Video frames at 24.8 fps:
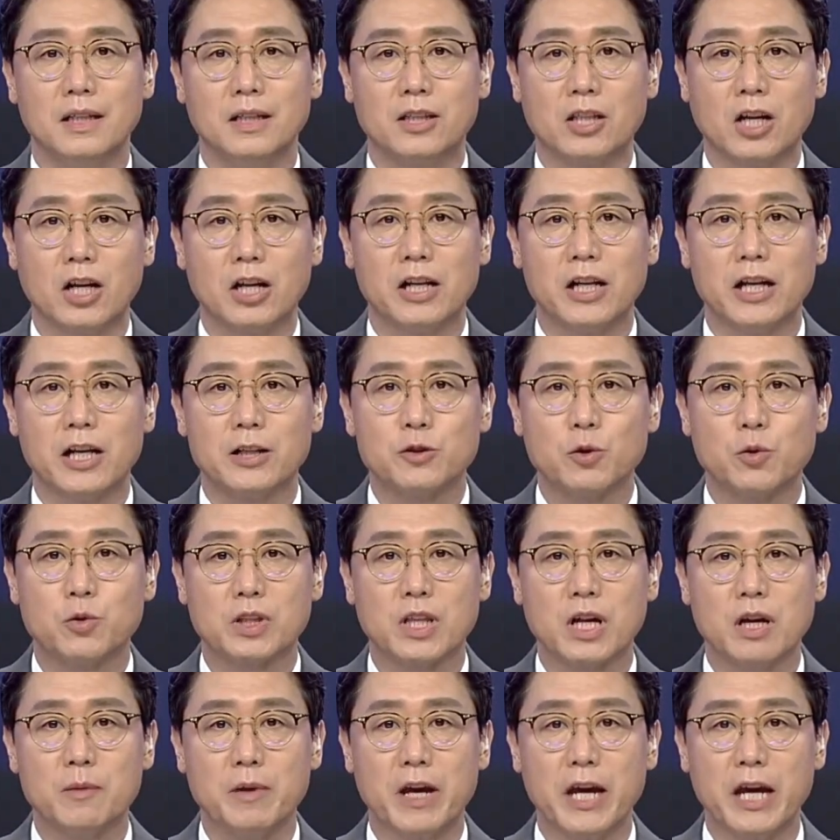이탈리아
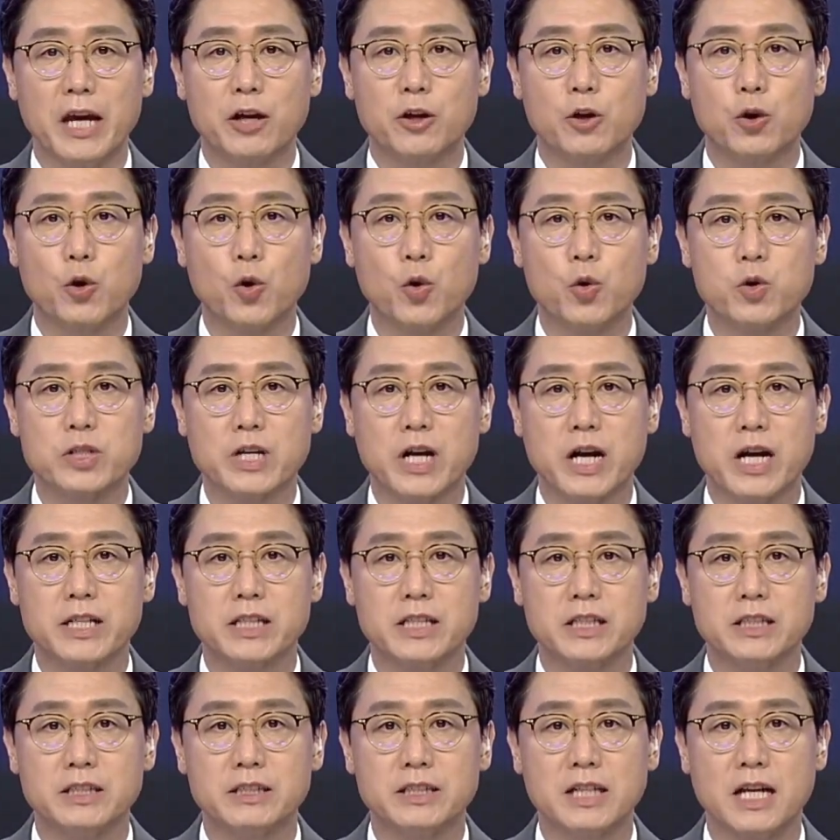속담에
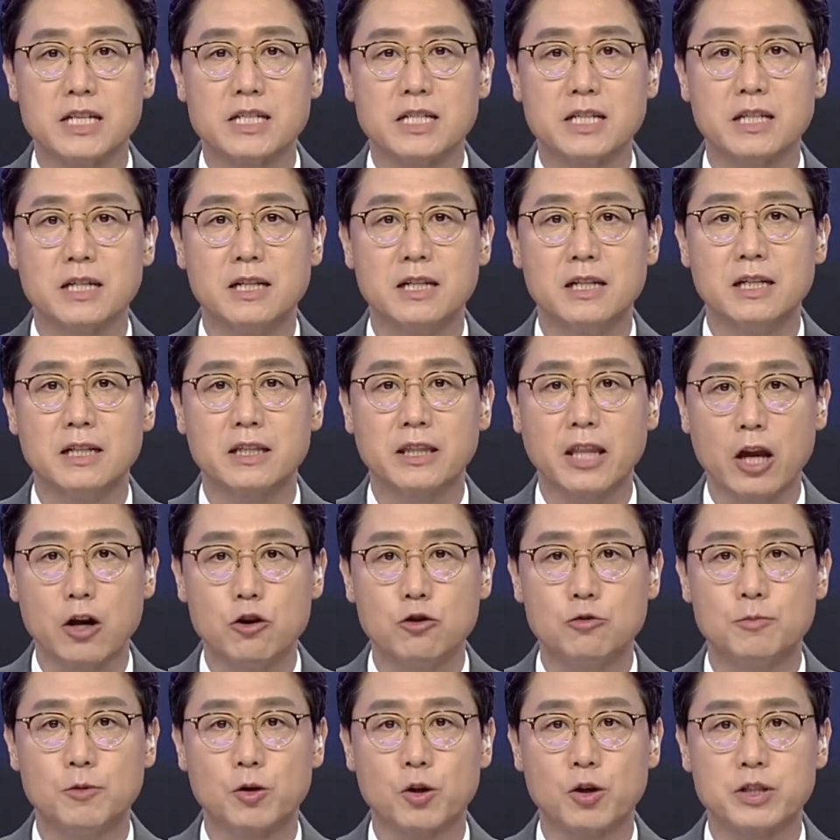교사는 자신을
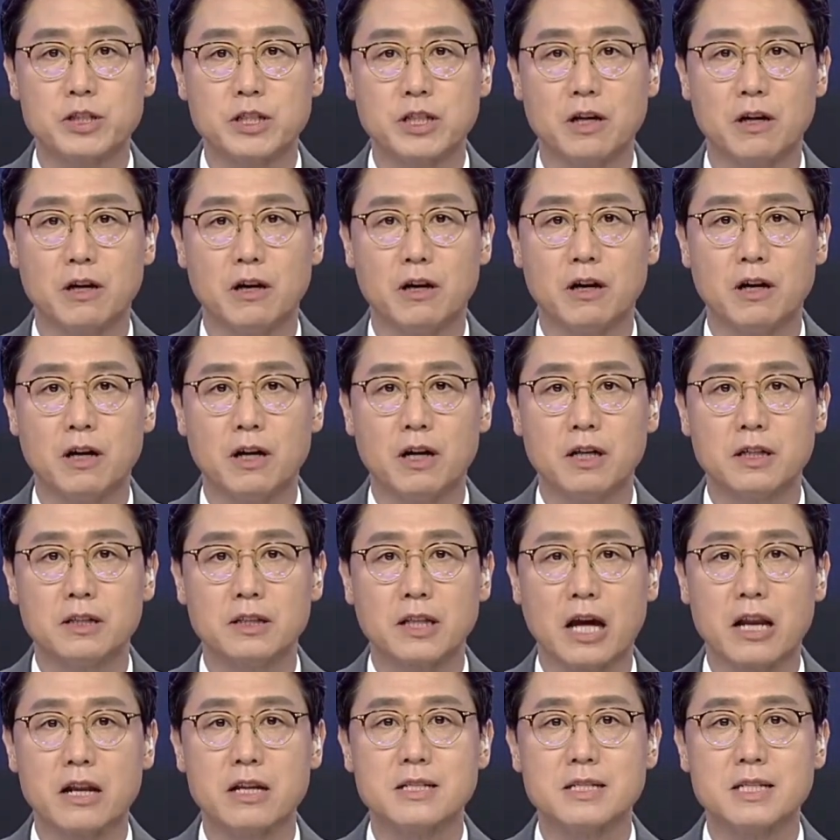태움으로써
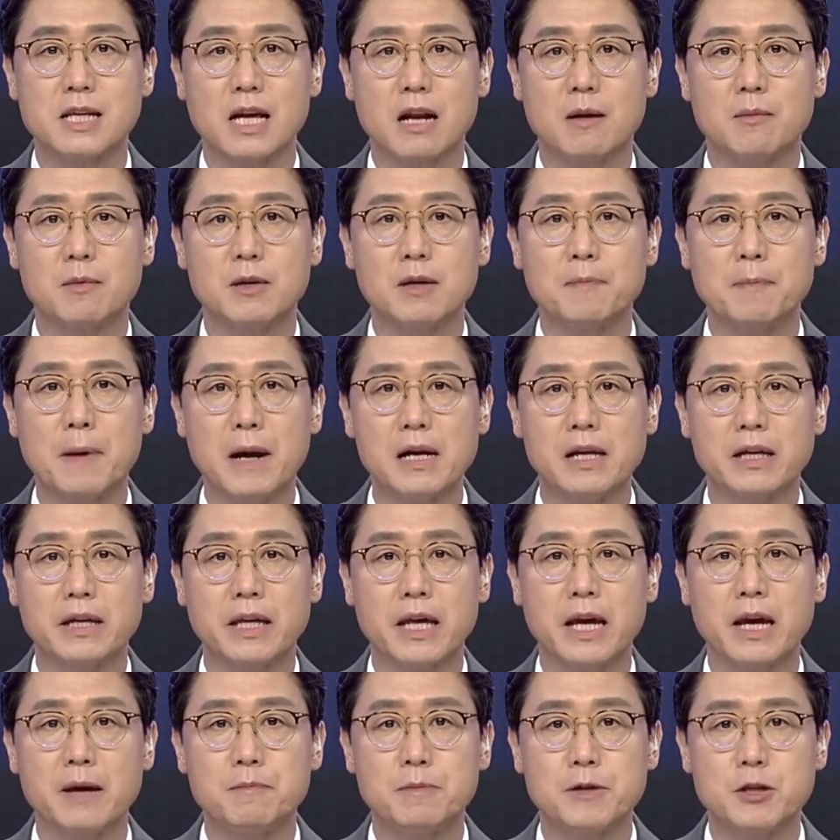다른 사람을
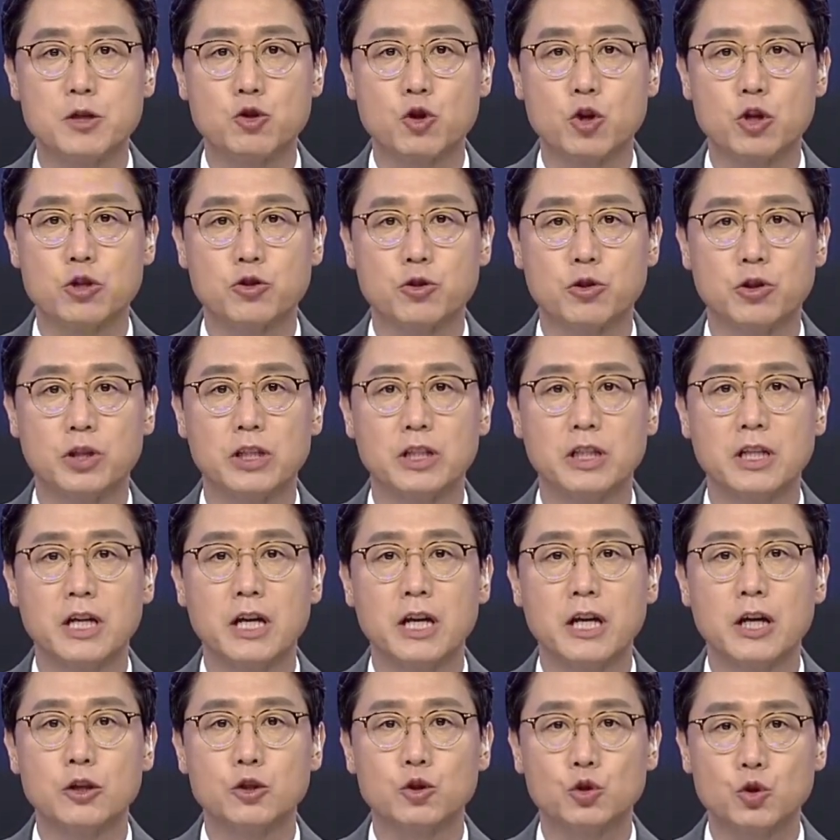밝게 비춰주는
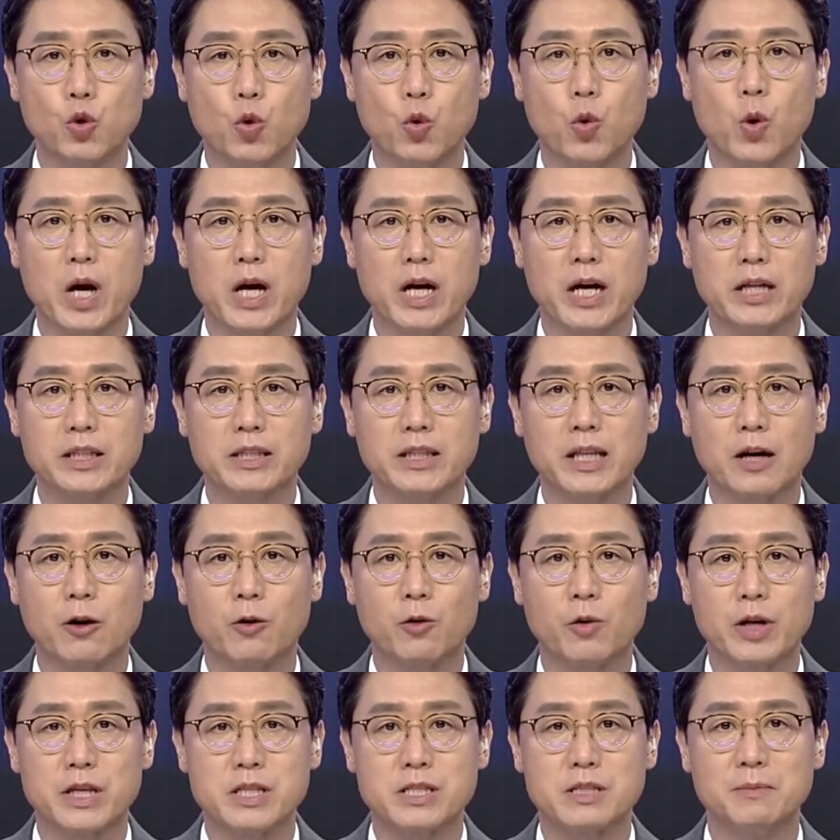초와
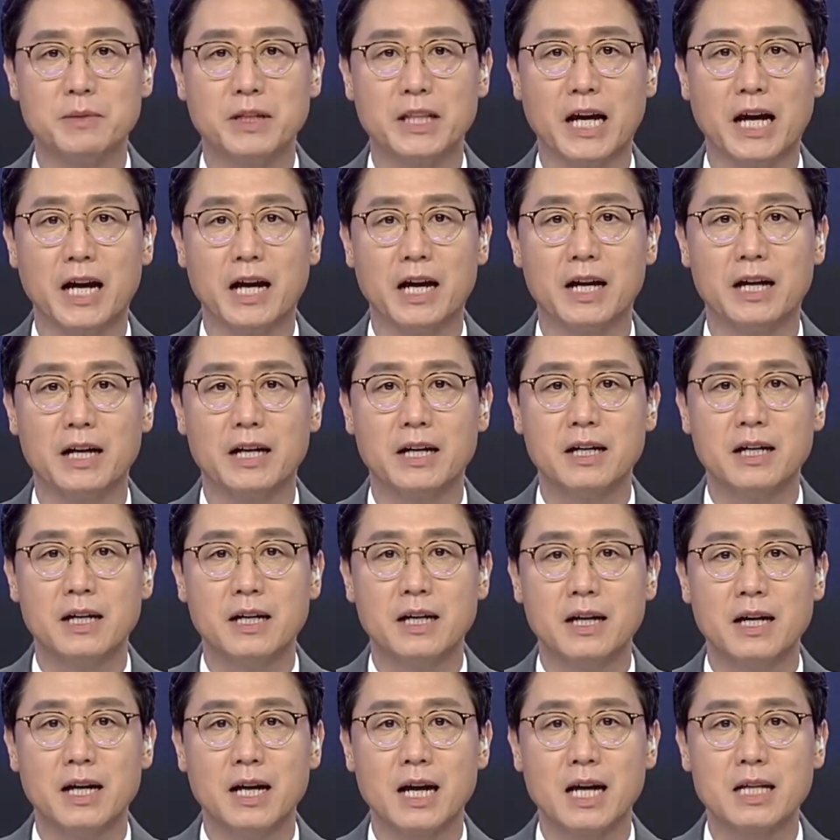같다고 했습니다.
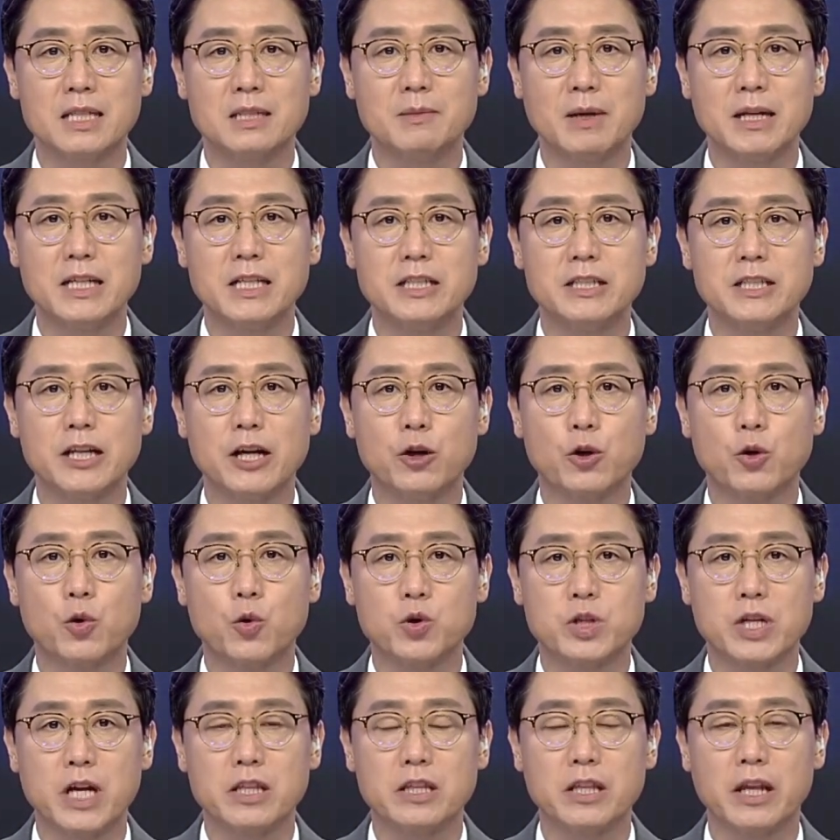하지만 이제
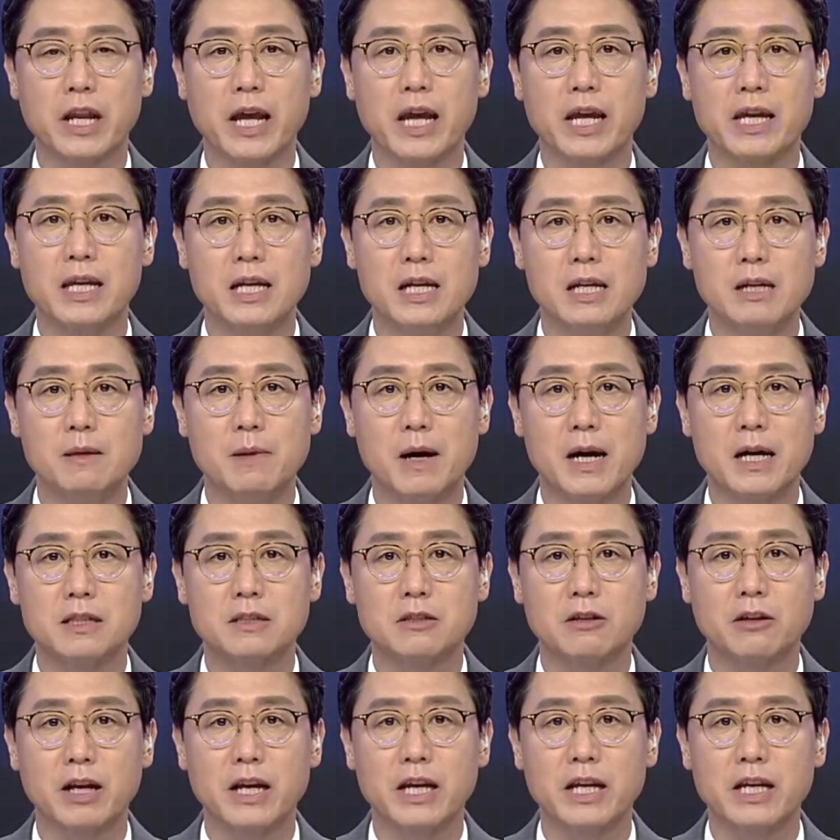교사들의
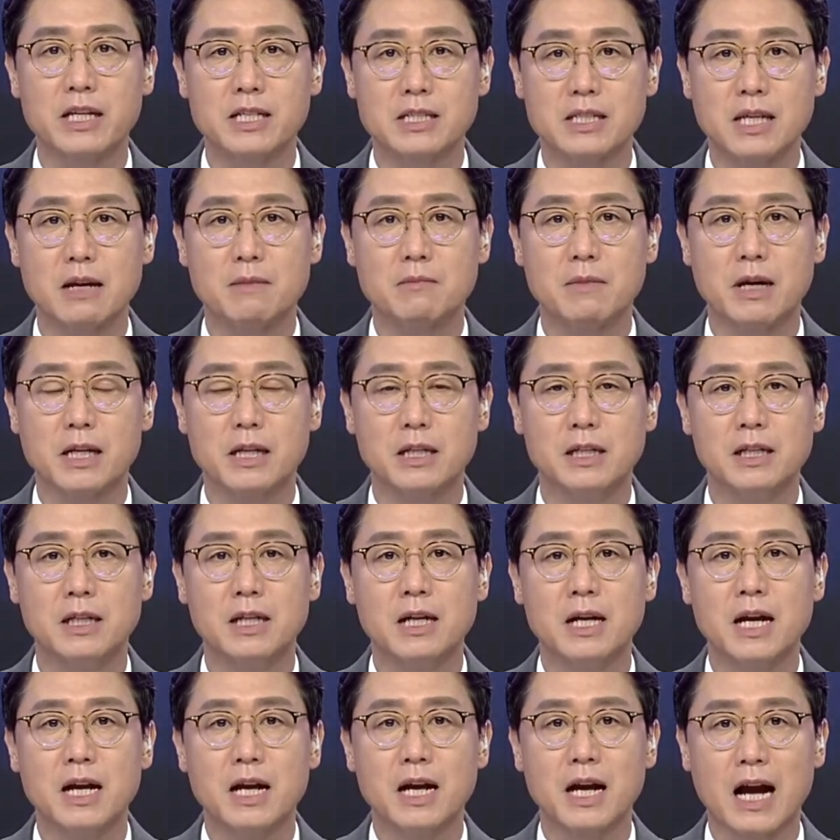일방적인
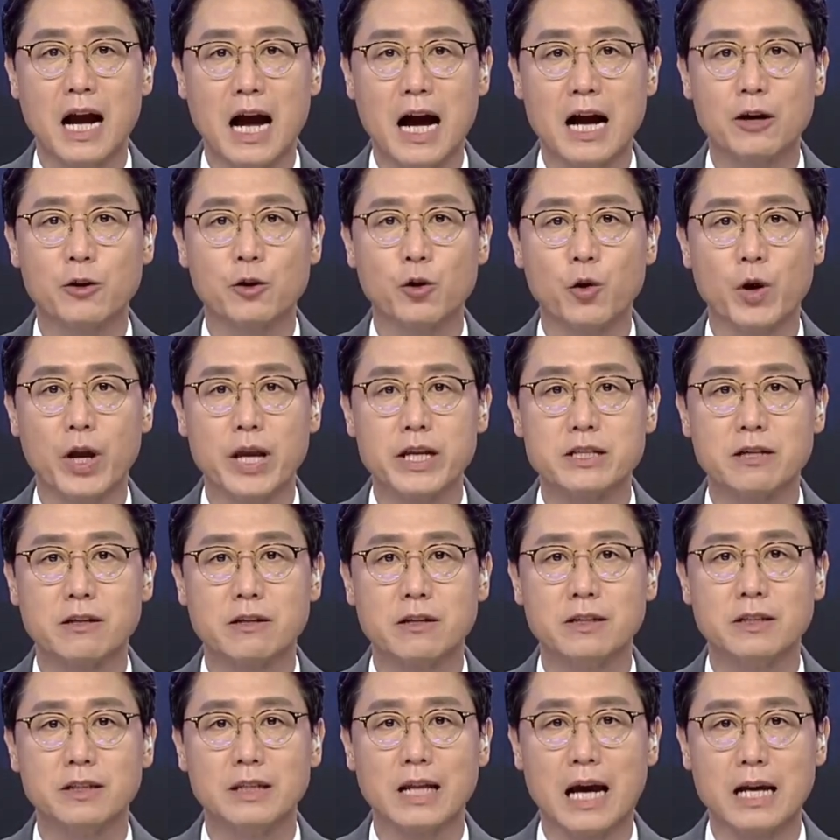희생만을
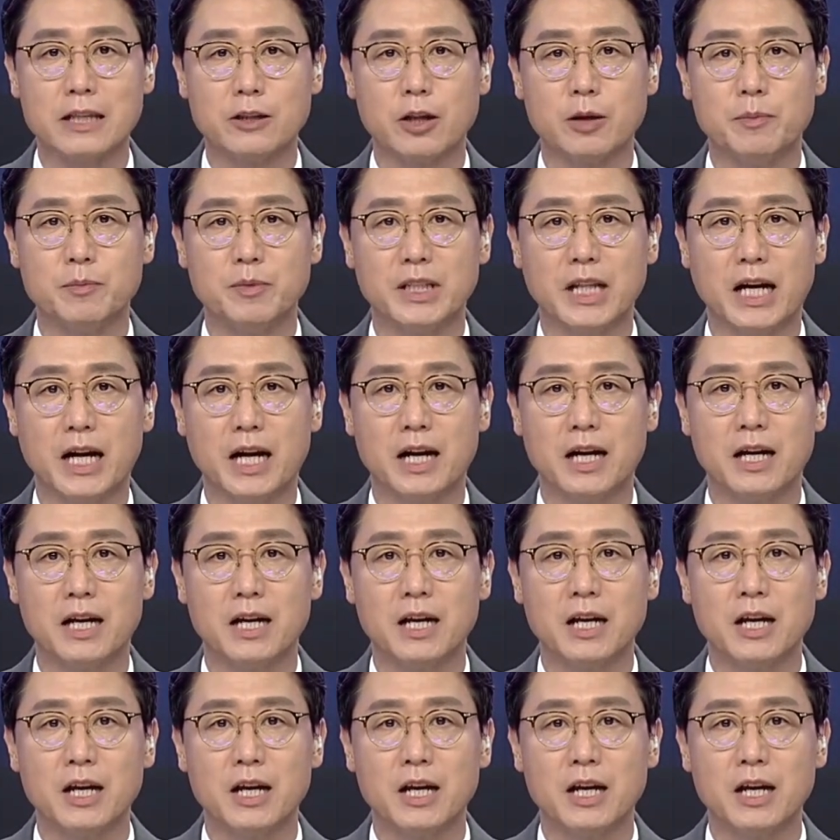강요해서는 안 됩니다.